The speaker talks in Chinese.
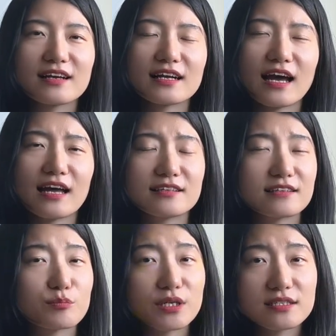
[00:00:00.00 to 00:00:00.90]
看你
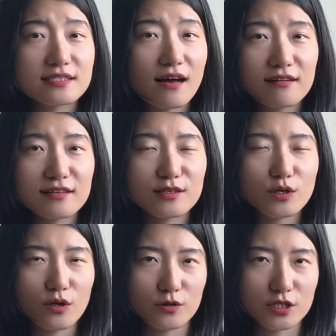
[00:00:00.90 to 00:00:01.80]
的冰箱里都
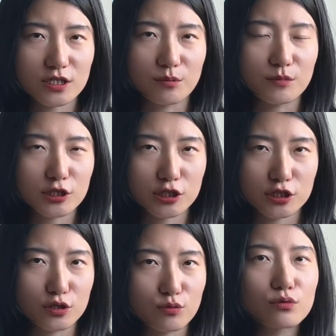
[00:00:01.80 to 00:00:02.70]
有什么
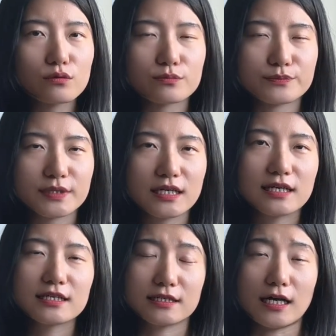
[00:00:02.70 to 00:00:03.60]
食物，
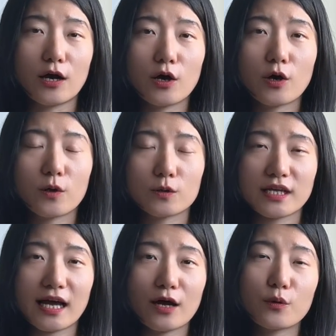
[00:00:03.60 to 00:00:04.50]
然后
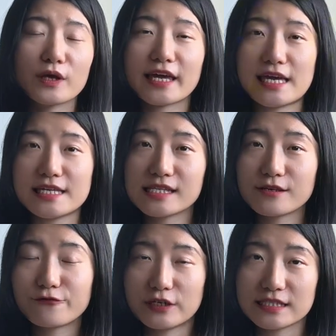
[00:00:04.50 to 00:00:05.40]
他会给你
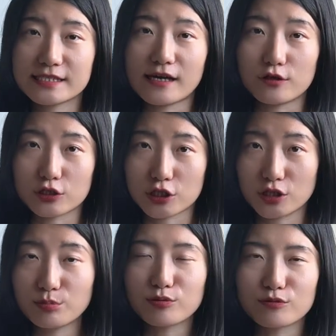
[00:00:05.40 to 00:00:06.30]
分享食
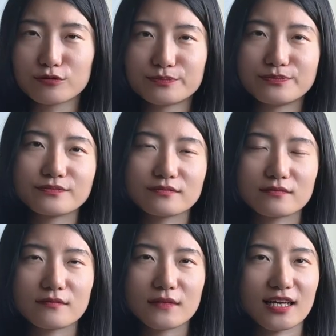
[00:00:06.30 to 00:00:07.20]
谱，
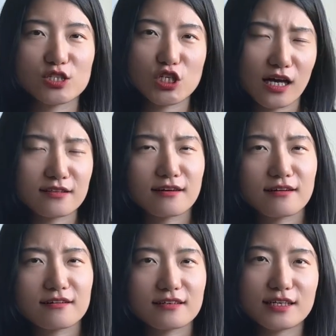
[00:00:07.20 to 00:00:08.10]
这样
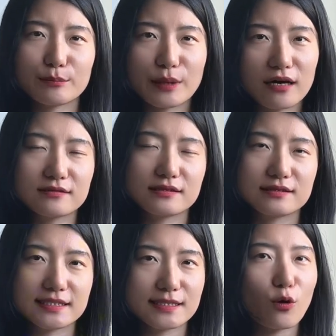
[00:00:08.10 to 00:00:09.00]
呢可以帮你
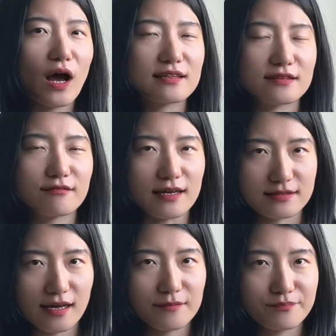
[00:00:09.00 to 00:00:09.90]
计划你的晚
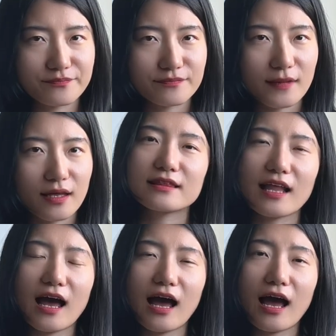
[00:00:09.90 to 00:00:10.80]
餐。
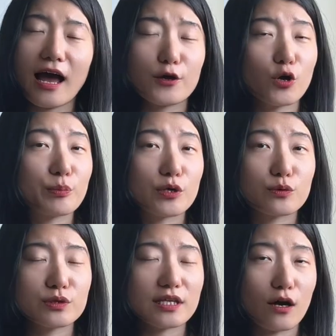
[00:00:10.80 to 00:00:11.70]
那还有，比
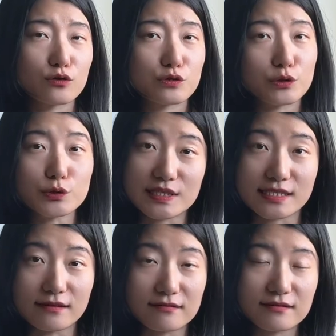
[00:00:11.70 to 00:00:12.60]
如你要去旅
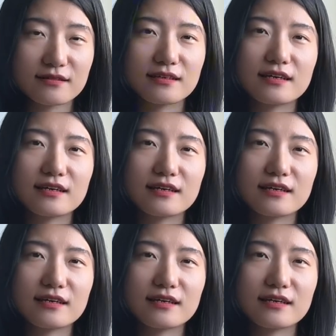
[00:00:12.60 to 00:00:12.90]
行，